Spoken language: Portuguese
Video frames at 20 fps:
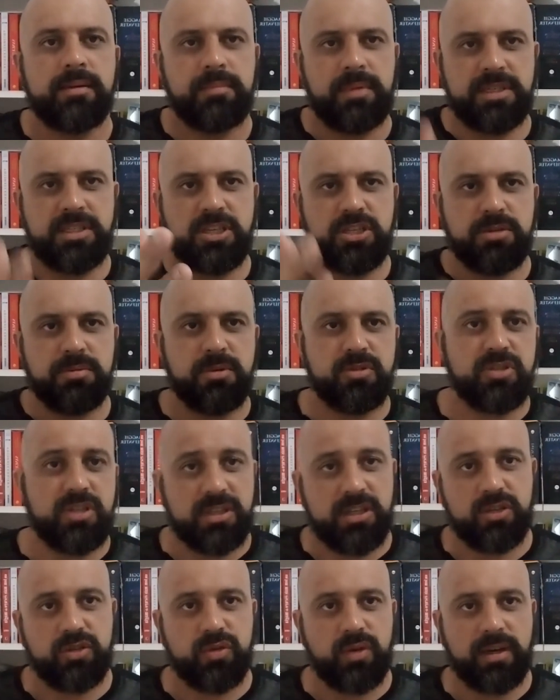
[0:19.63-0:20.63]
Mas a gente já
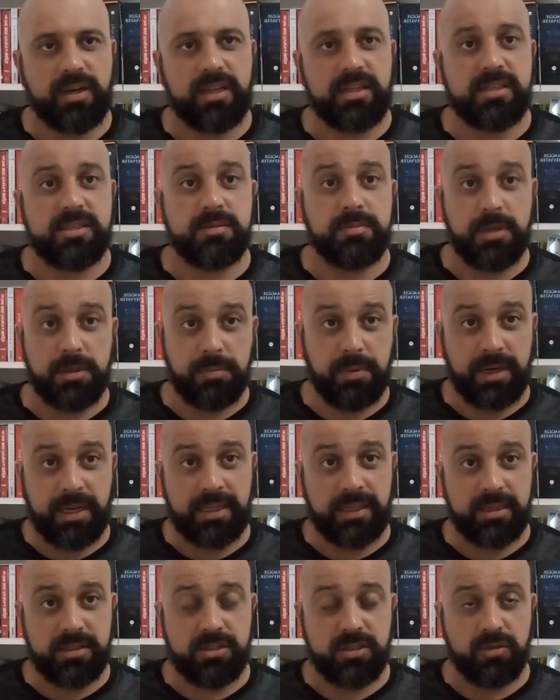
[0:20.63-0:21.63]
deixou o agradecimento para
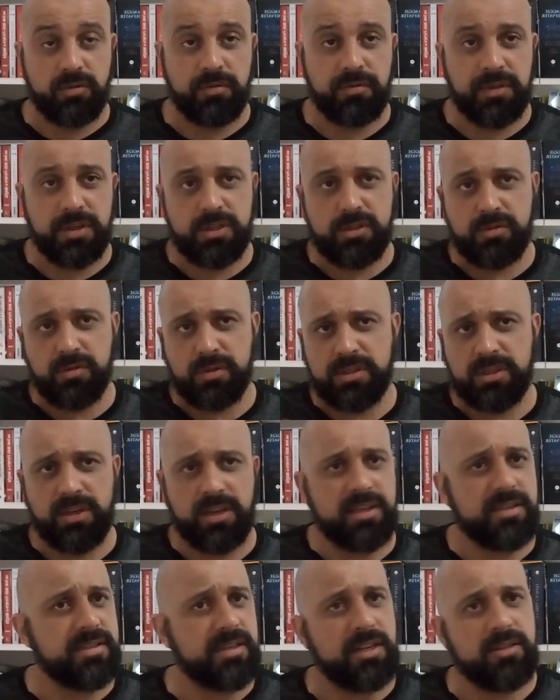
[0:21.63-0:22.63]
quem está assistindo o vídeo, se você
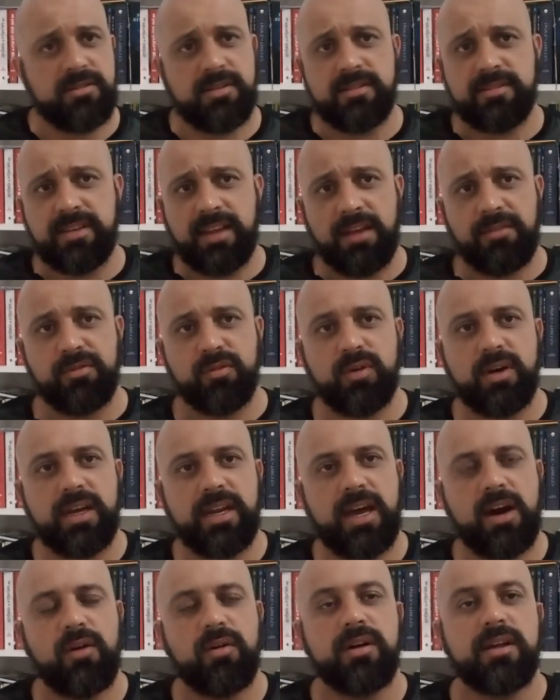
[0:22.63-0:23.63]
não é inscrito, se inscreve no
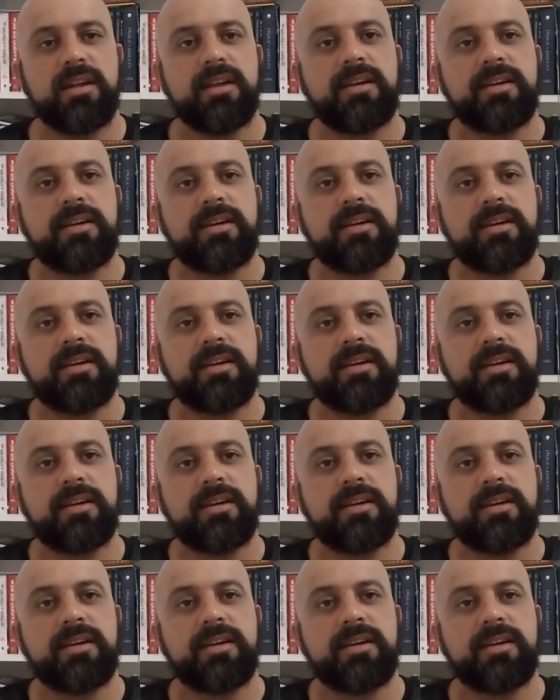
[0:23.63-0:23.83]
canal.